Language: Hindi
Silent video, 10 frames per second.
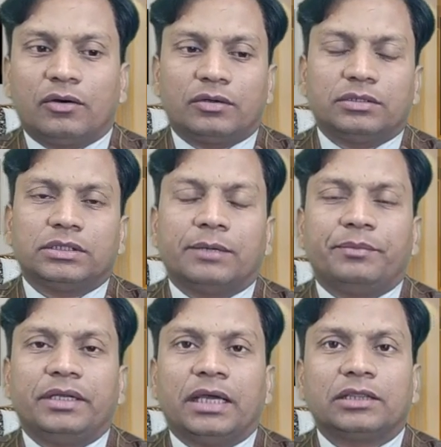और
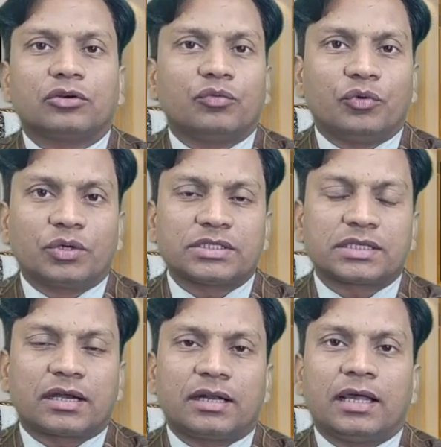अपनी हेल्थ को फोकस
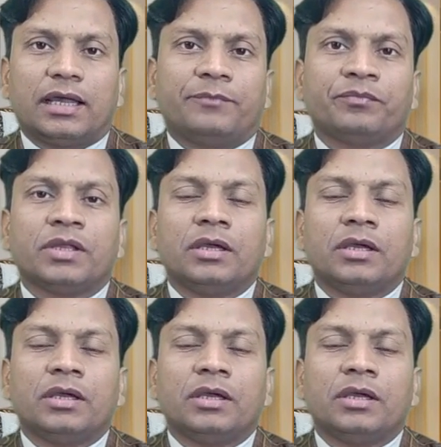करना है